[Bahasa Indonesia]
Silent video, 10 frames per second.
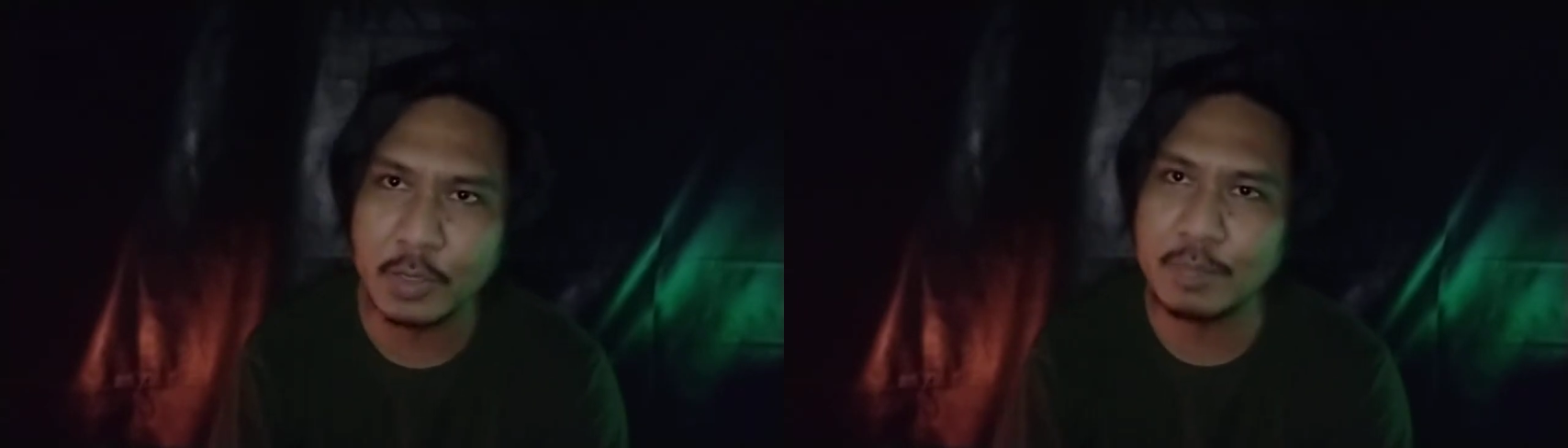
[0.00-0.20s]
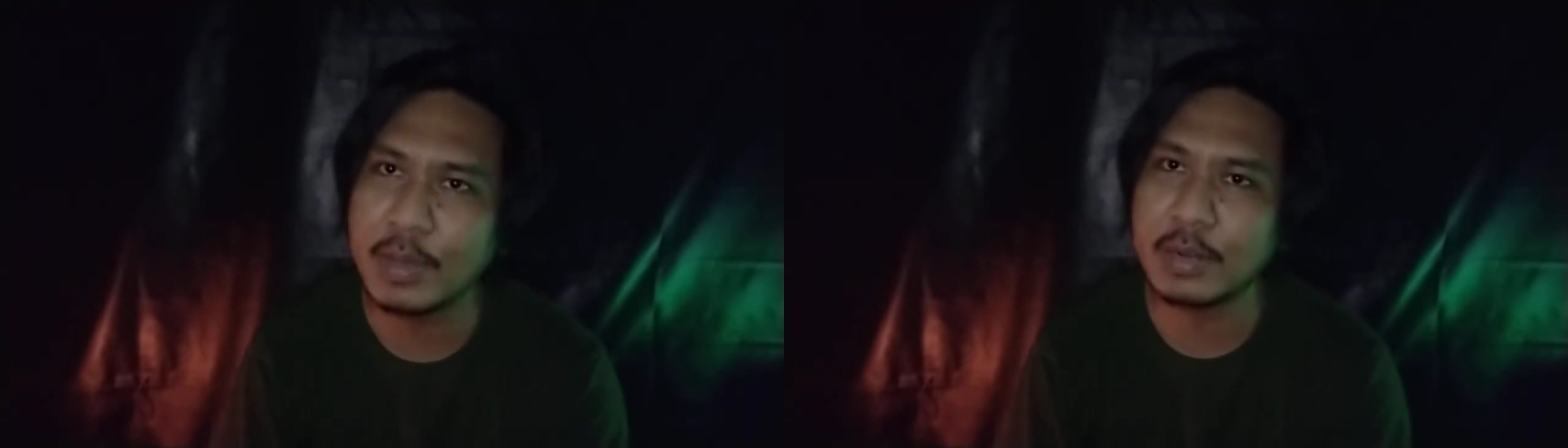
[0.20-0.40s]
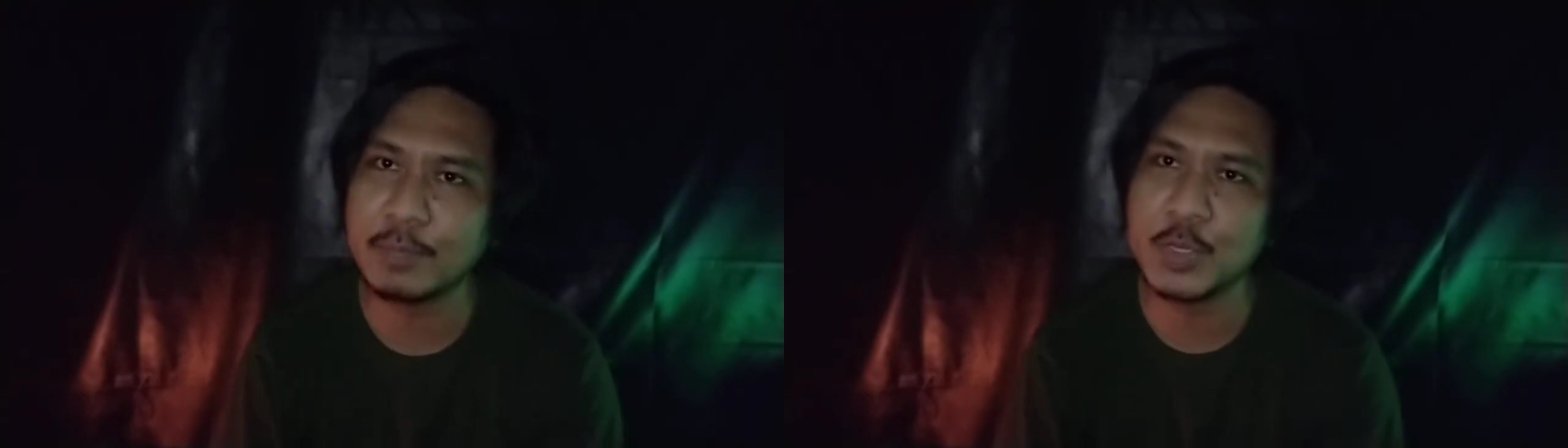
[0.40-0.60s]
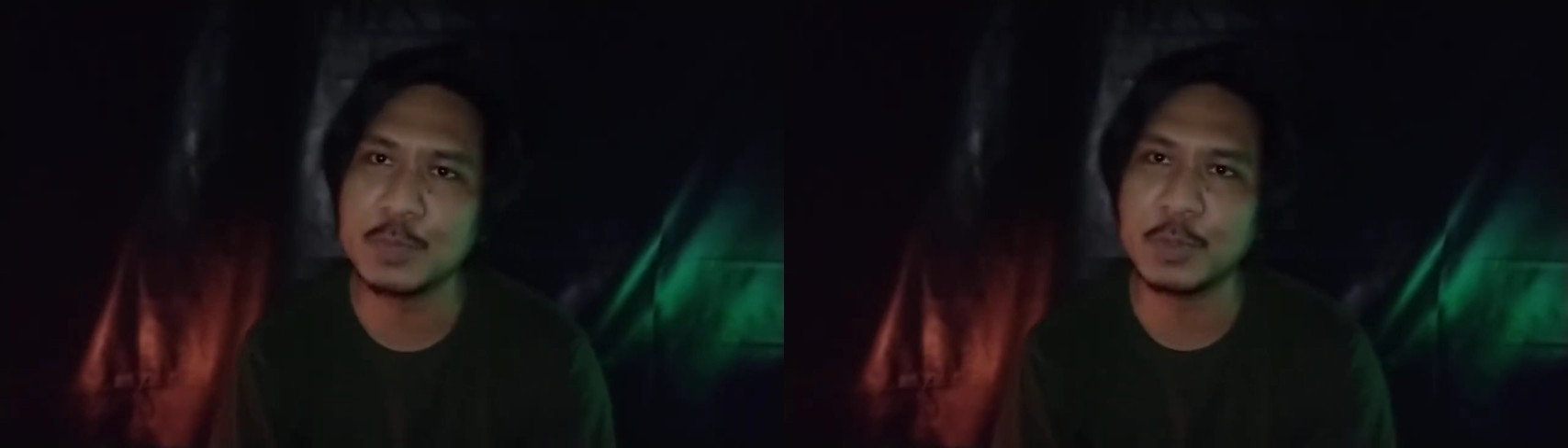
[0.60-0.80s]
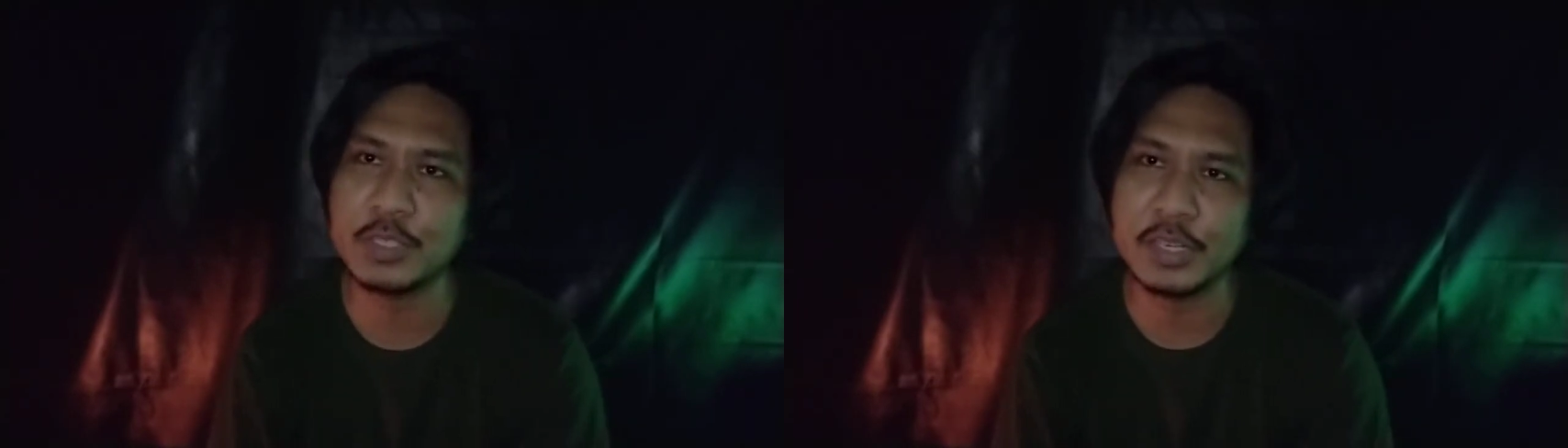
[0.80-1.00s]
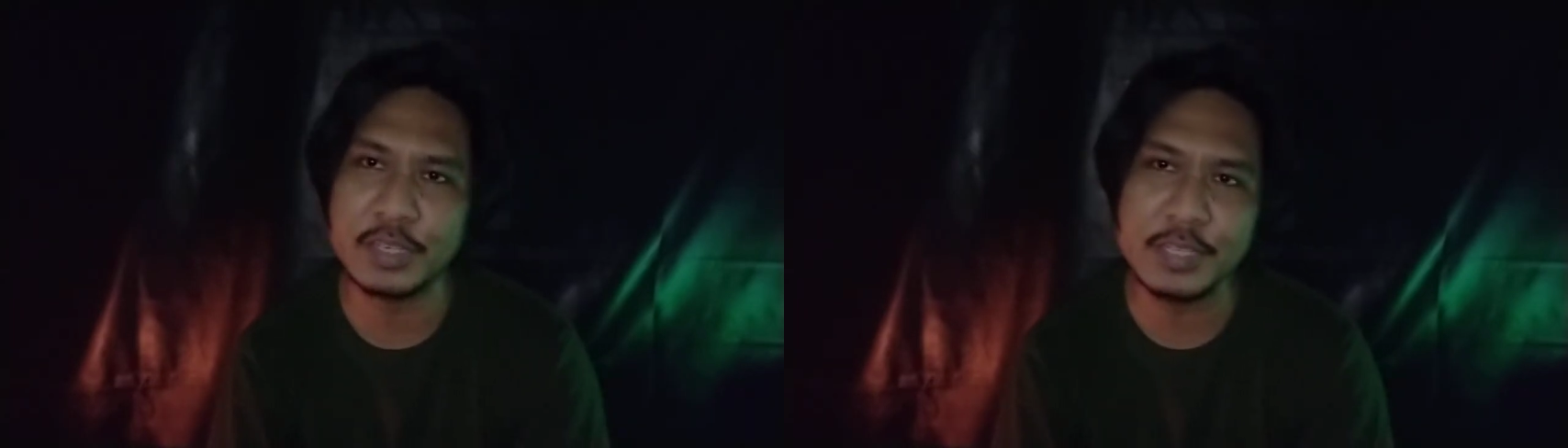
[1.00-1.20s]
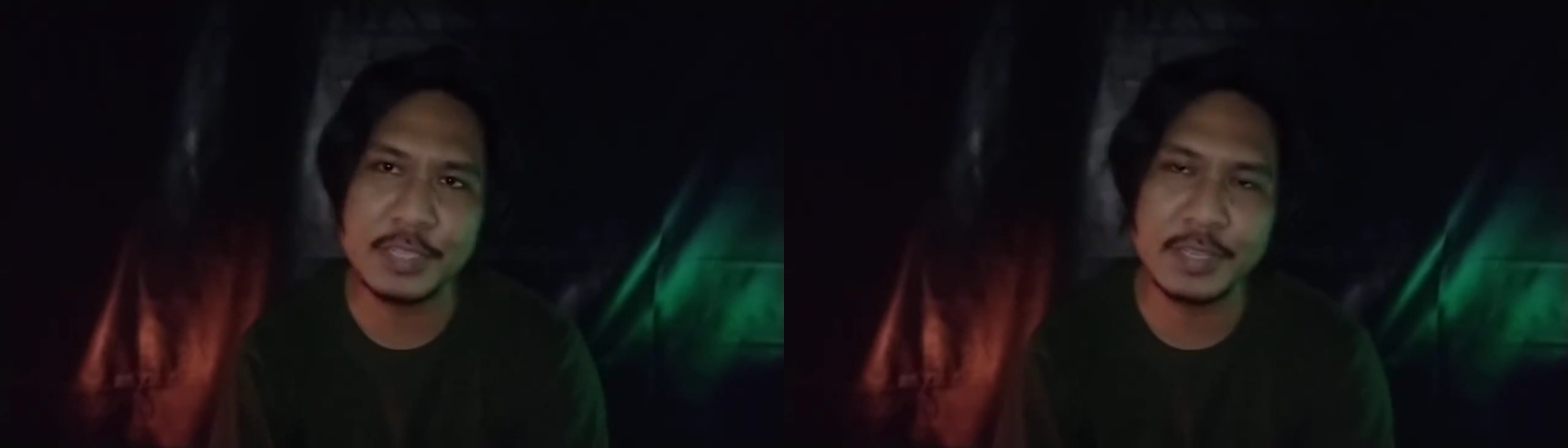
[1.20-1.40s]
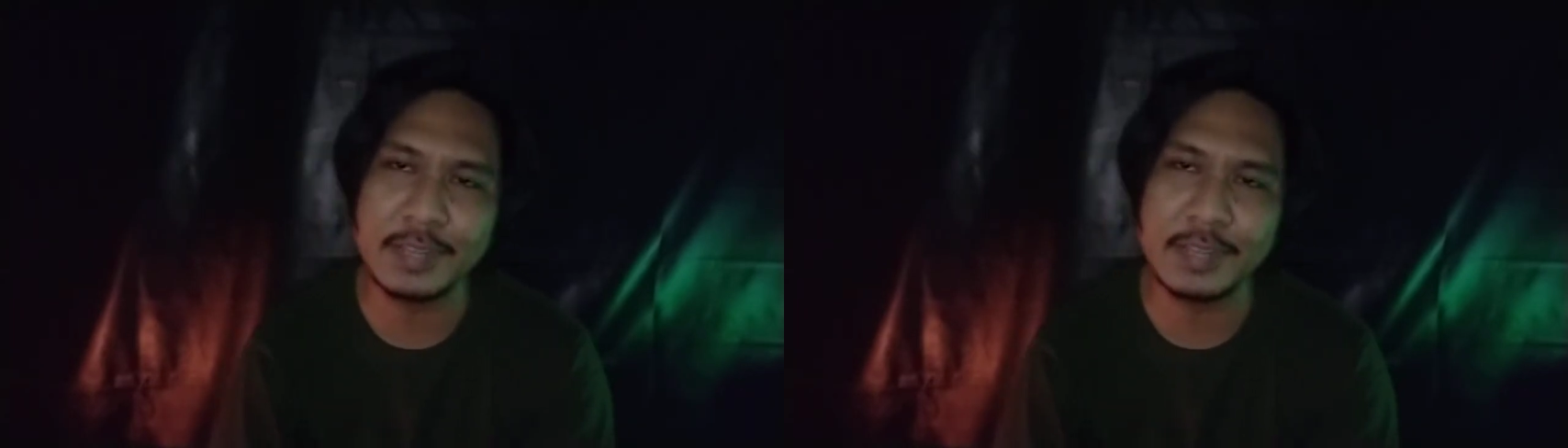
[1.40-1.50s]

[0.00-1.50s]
atau para postmodernis